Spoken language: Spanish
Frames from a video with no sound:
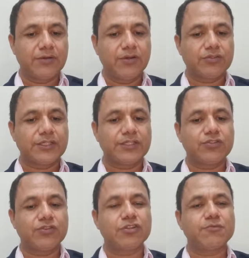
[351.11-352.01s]
Los terceros
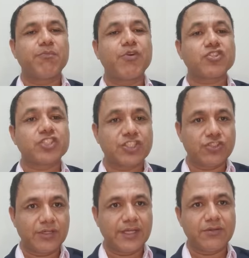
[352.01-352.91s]
son los
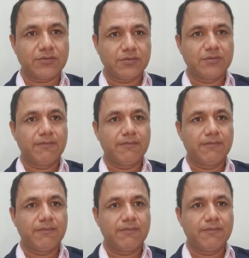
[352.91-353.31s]
posesionarios,